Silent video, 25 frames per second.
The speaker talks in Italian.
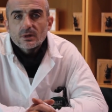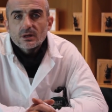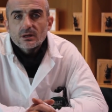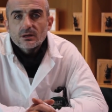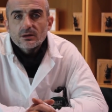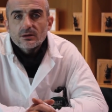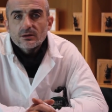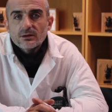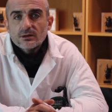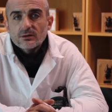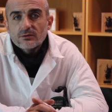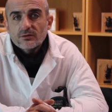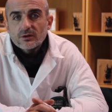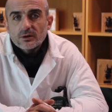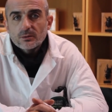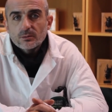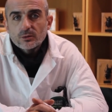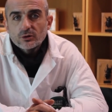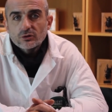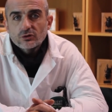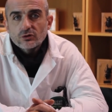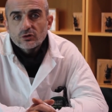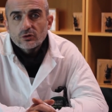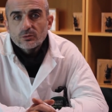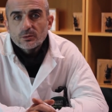I
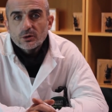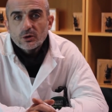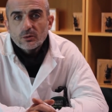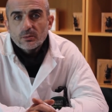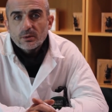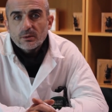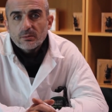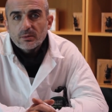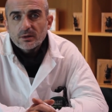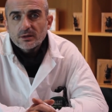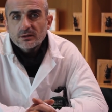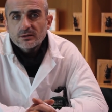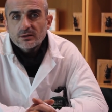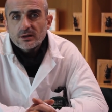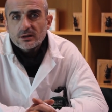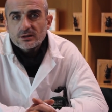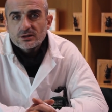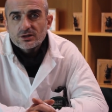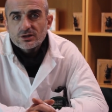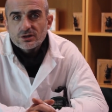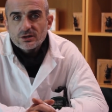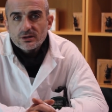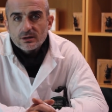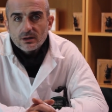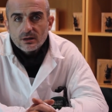flebotomi o
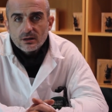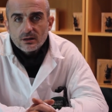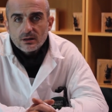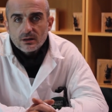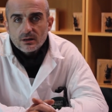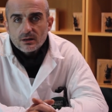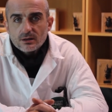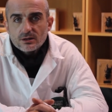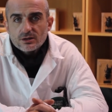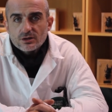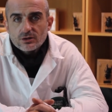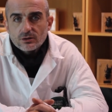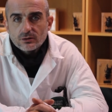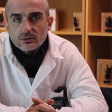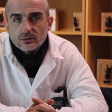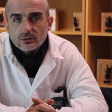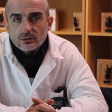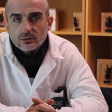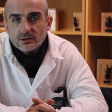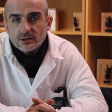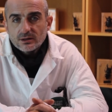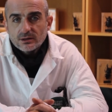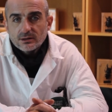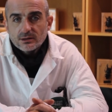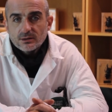papatacci
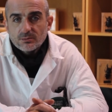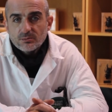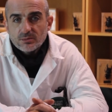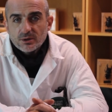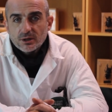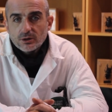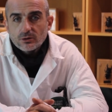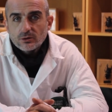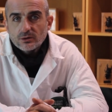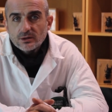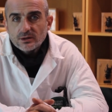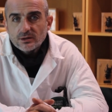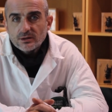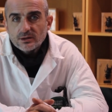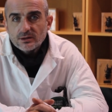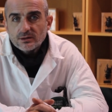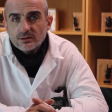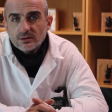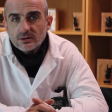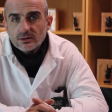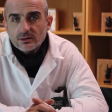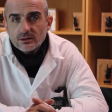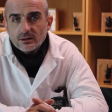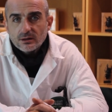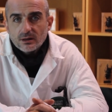sono dei piccoli
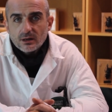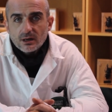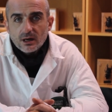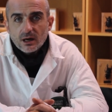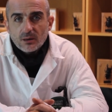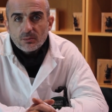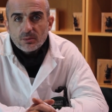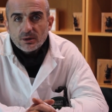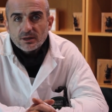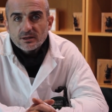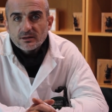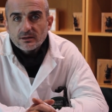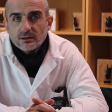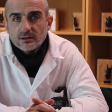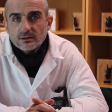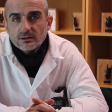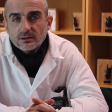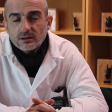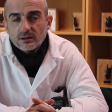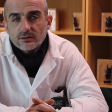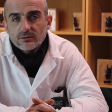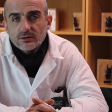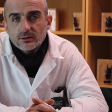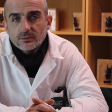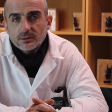ditteri appartenenti
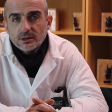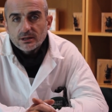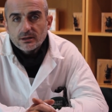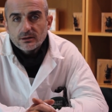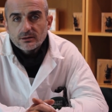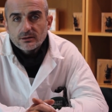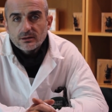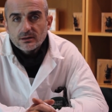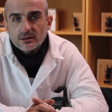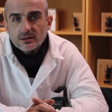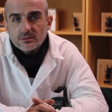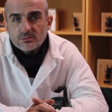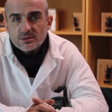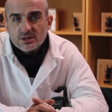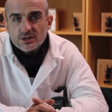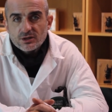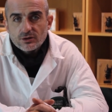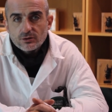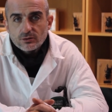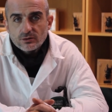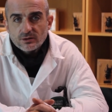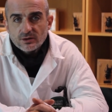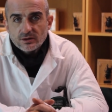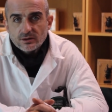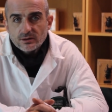alla famiglia degli
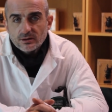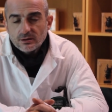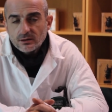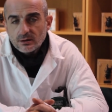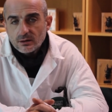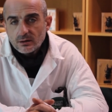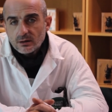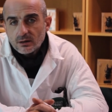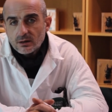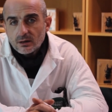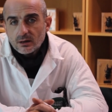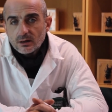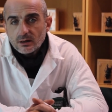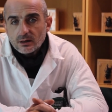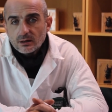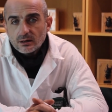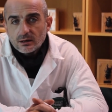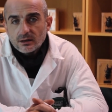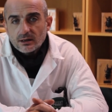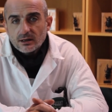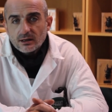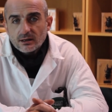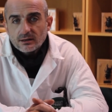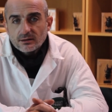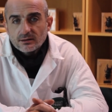psicodidi.
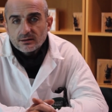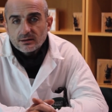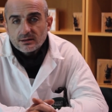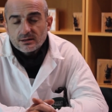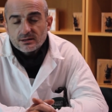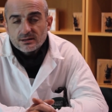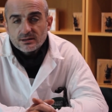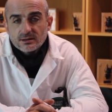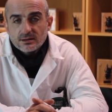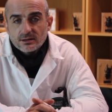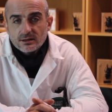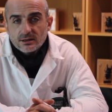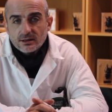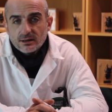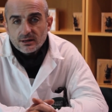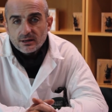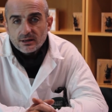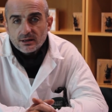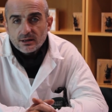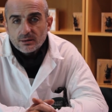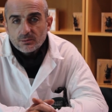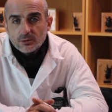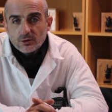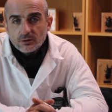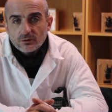Le
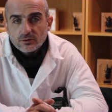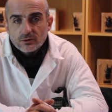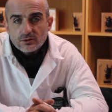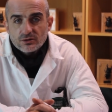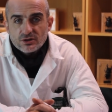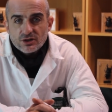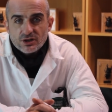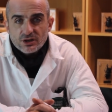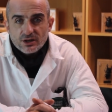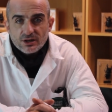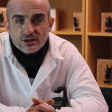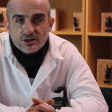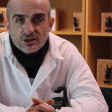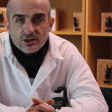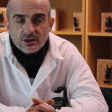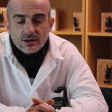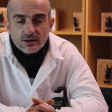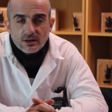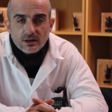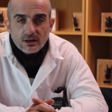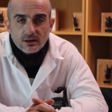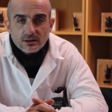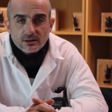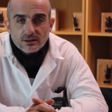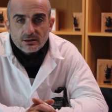caratteristiche morfologiche
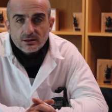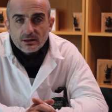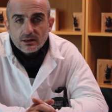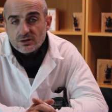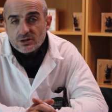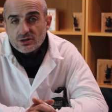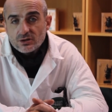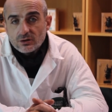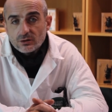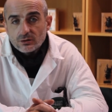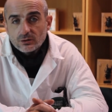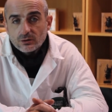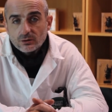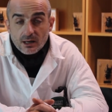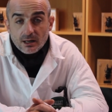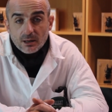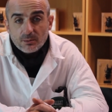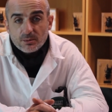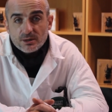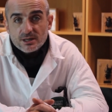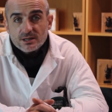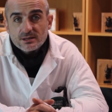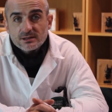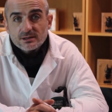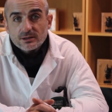generali sono la
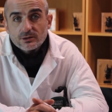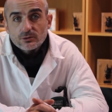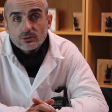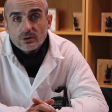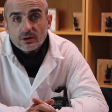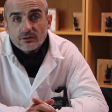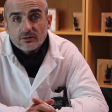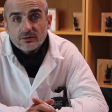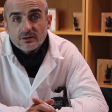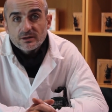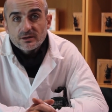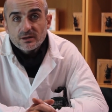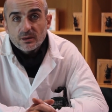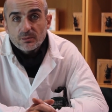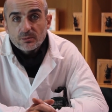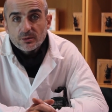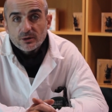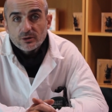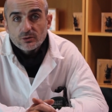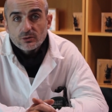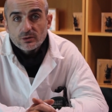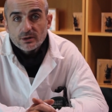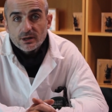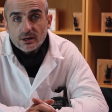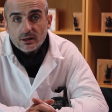presenza di una fitta
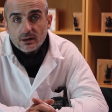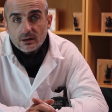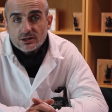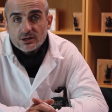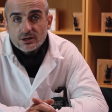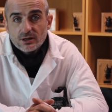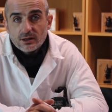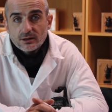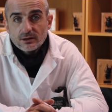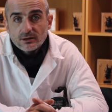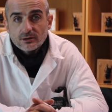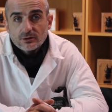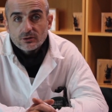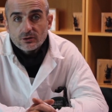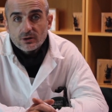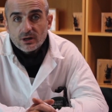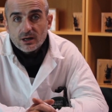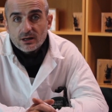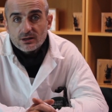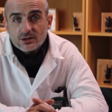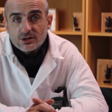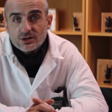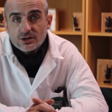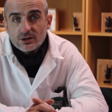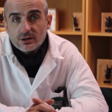peluria sia nel
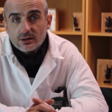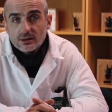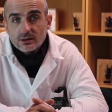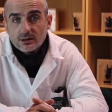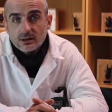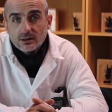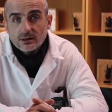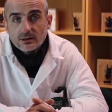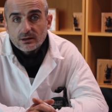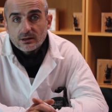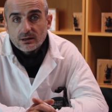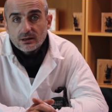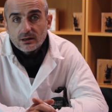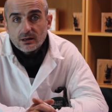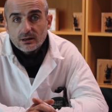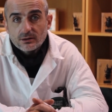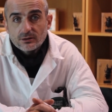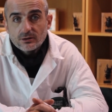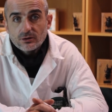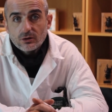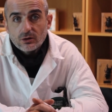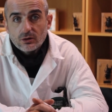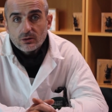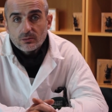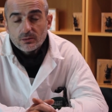torace che
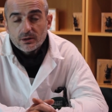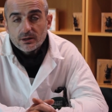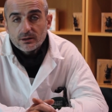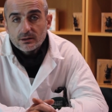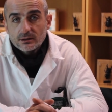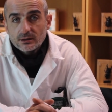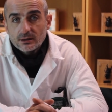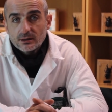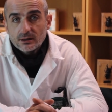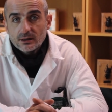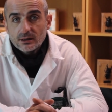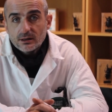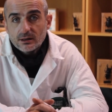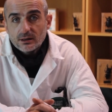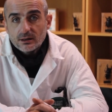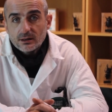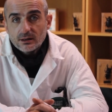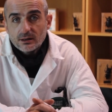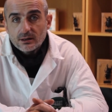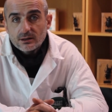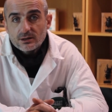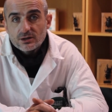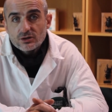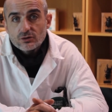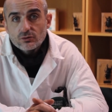nell'addome che eh,
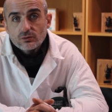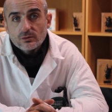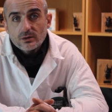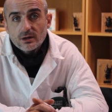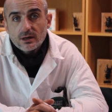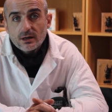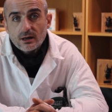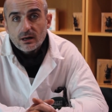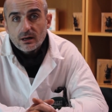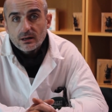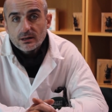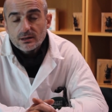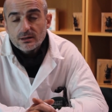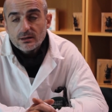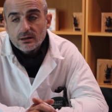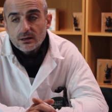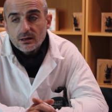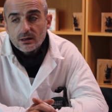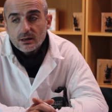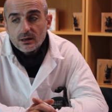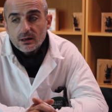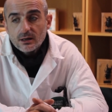sulle ali